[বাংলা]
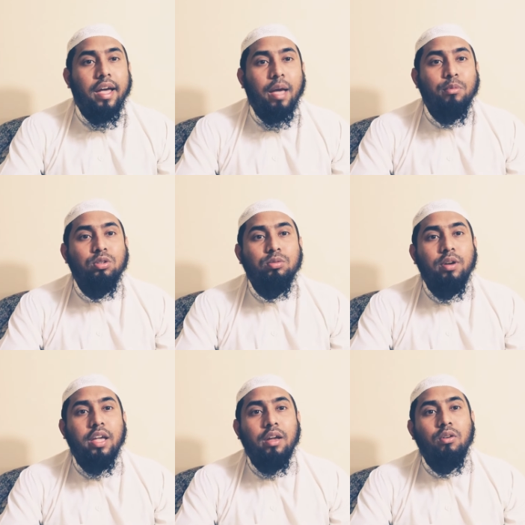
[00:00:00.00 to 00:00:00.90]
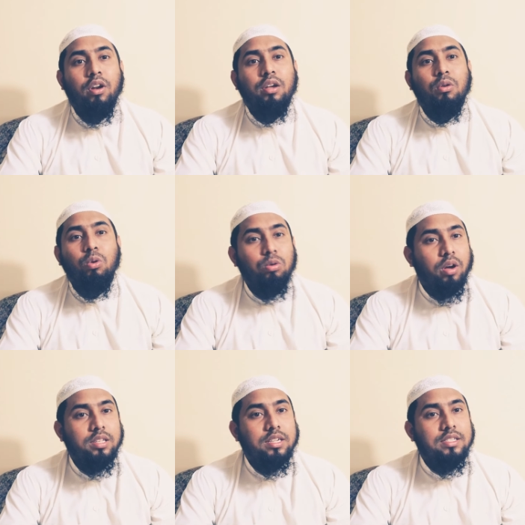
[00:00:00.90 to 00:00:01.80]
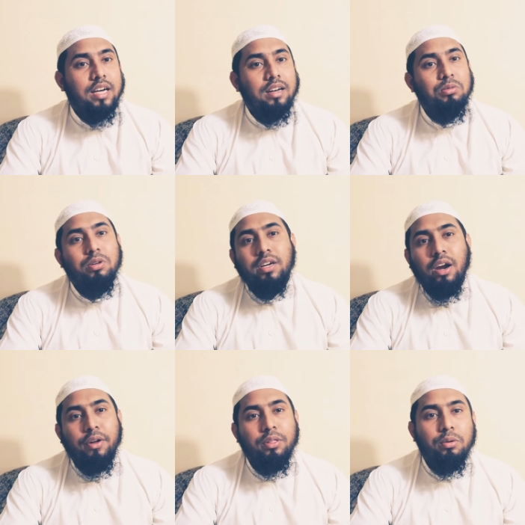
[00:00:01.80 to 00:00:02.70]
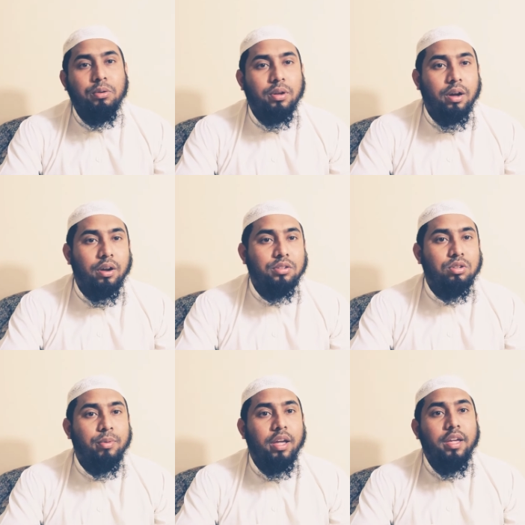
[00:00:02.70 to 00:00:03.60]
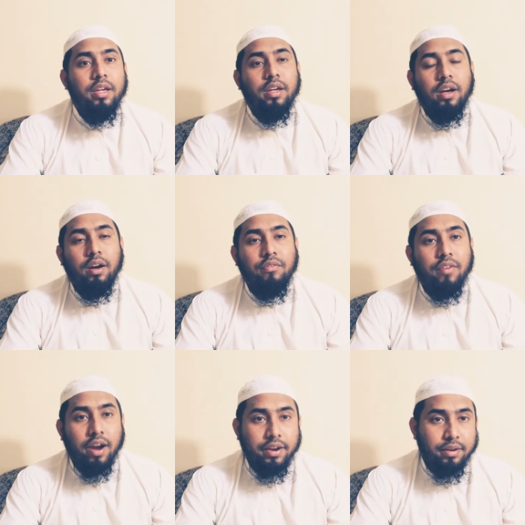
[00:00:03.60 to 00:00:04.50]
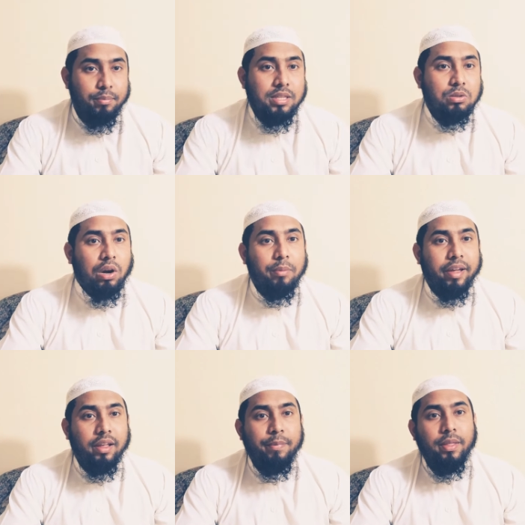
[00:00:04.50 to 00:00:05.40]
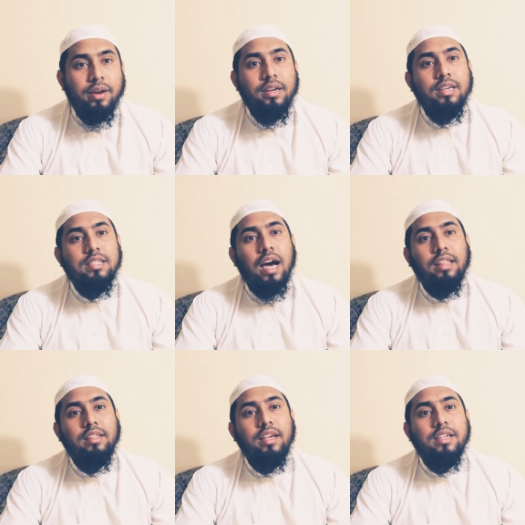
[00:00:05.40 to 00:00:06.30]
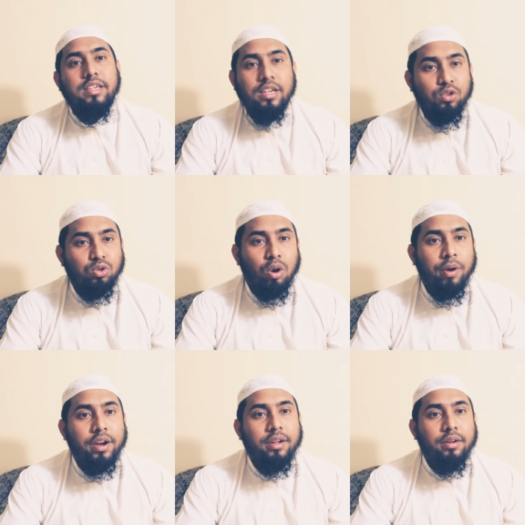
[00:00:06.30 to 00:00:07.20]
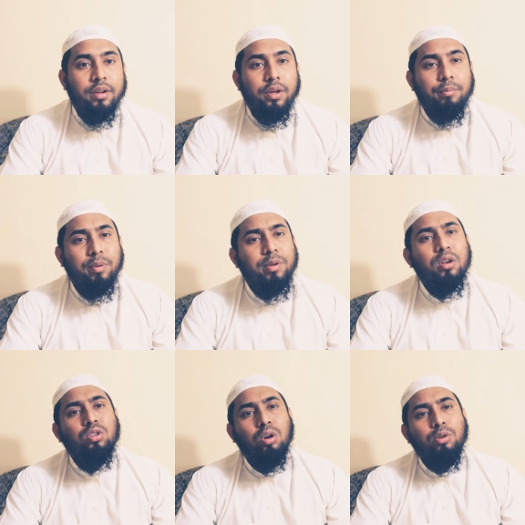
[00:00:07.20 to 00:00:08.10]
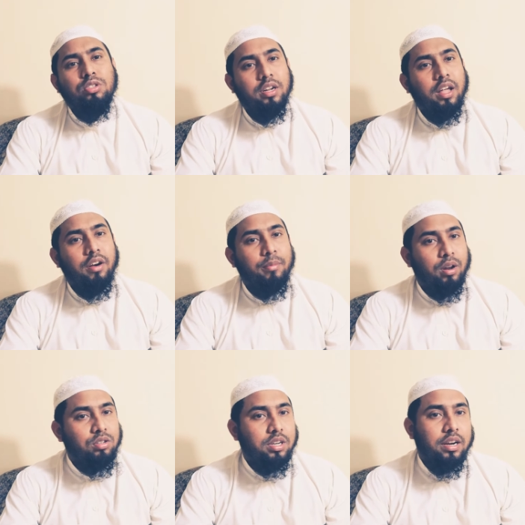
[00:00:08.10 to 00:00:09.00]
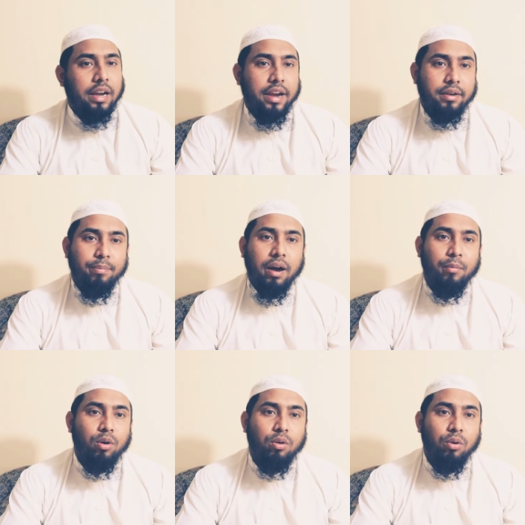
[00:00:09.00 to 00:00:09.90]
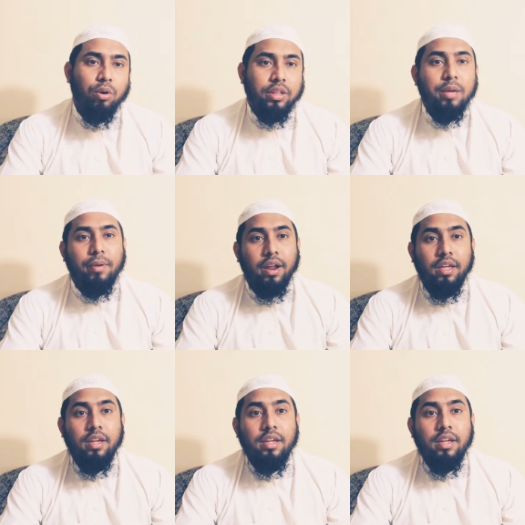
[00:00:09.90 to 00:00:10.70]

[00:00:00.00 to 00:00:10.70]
এমন সময় এমন অনেক লোক রয়েছে যানজটের কারণে কিন্তু অনেক সময় ফ্লাইট মিস করে ফেলে ঠিক আছে হাতে দেখা যায় কিছু সময় নেই বিভিন্ন সমস্যার কারণে মানুষের লেট বা হতেই পারে